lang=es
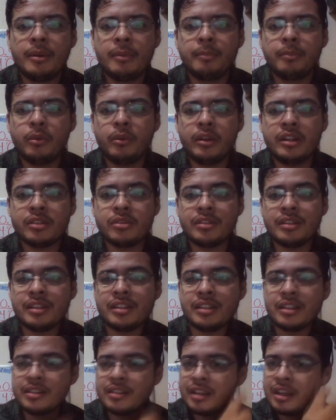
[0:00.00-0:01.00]
Por eso es
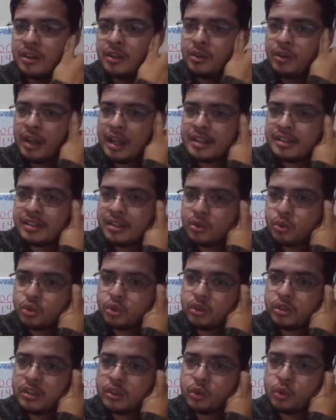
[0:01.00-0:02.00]
necesario hacer
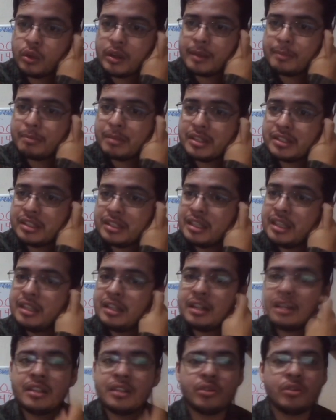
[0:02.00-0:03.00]
uso de tu capacidad
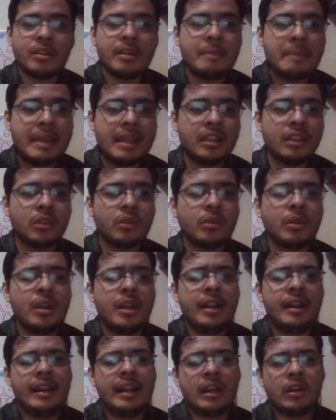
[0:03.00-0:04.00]
de razonamiento,
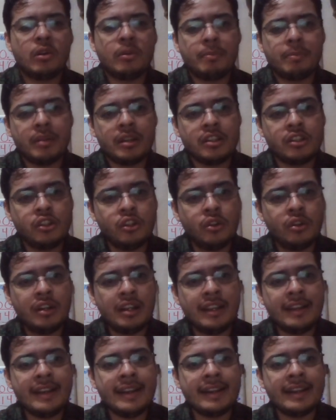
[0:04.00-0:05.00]
la comprensión
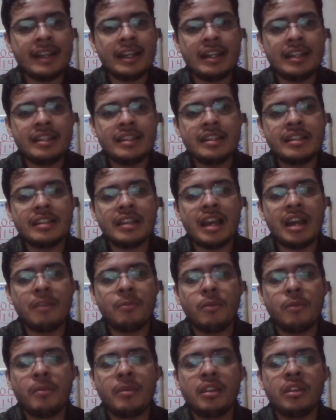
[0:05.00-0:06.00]
y análisis al
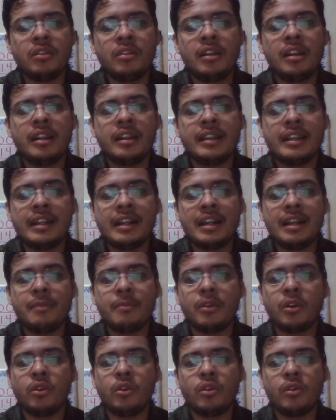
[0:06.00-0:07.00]
momento de elegir la
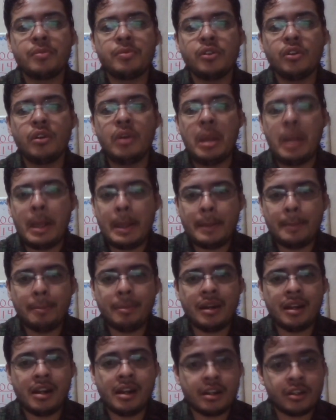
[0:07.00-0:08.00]
mejor opción
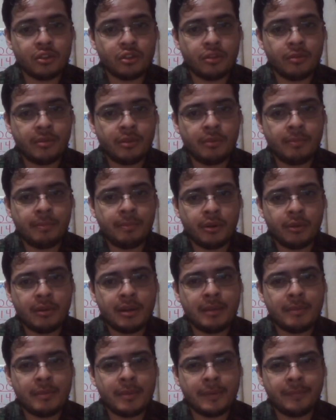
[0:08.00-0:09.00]
para resolver un
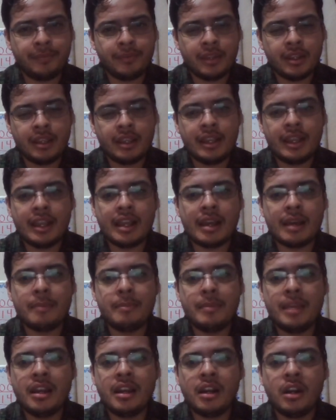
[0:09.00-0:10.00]
problema
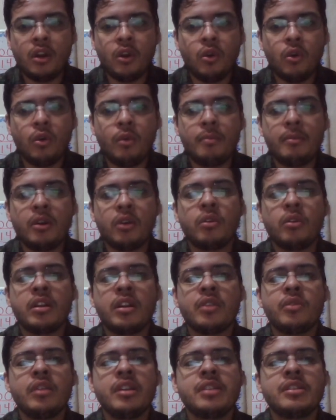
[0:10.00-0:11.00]
cambiar o
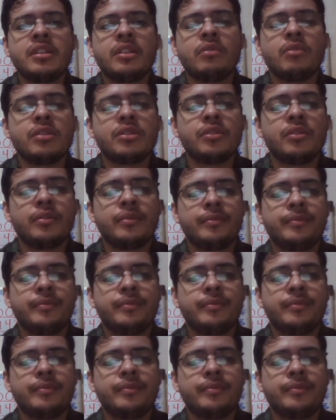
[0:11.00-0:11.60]
mejorar una situación.